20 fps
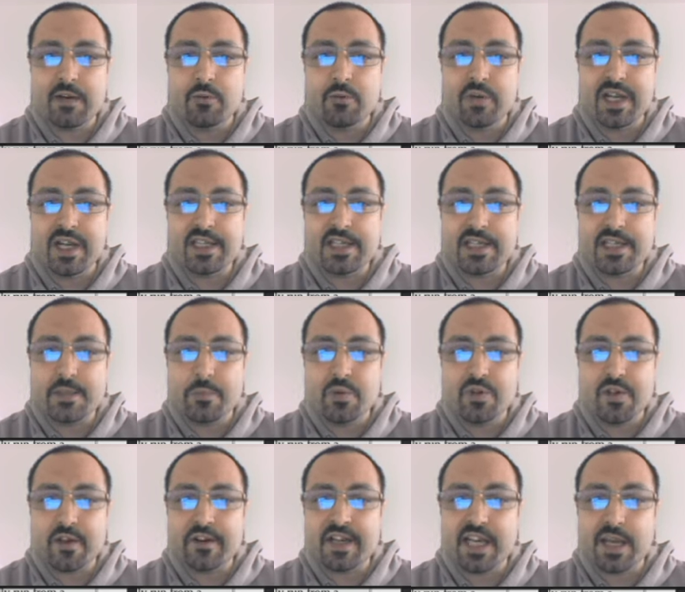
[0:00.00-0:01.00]
una
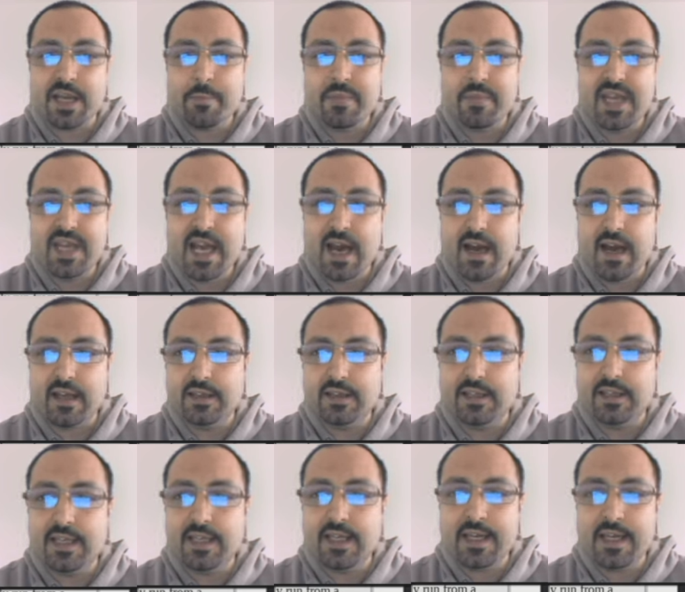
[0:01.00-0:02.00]
distribuzione che mi
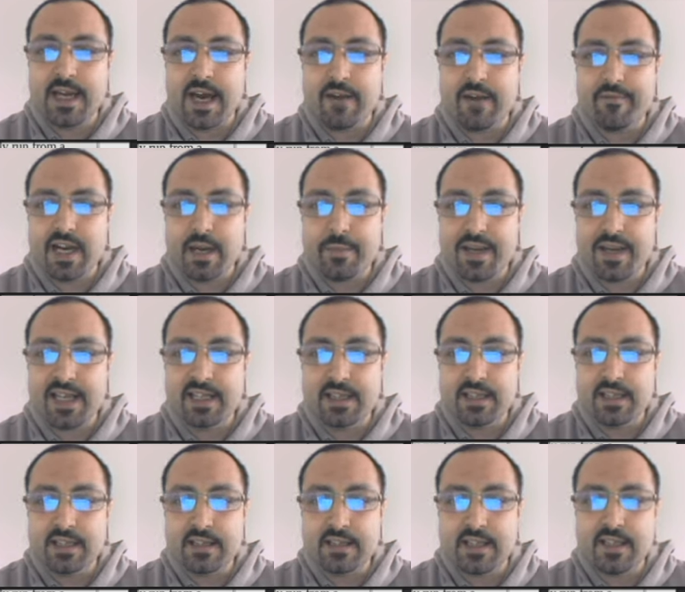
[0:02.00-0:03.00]
attira
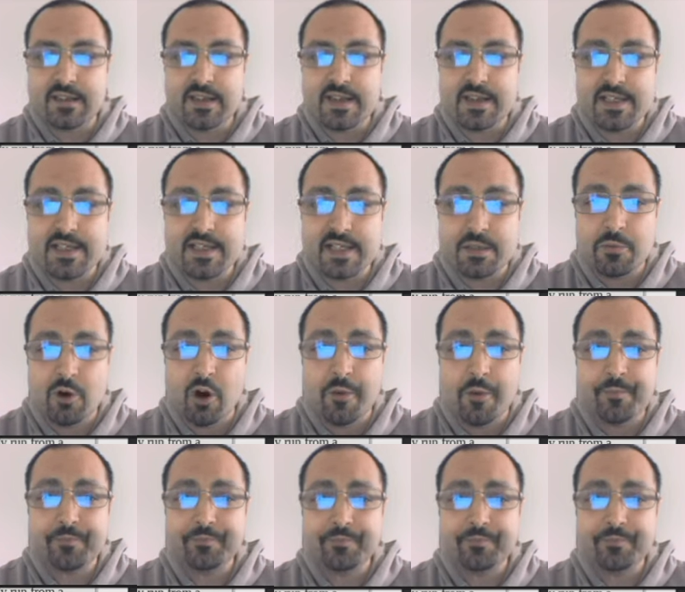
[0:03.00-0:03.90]
veramente tantissimo.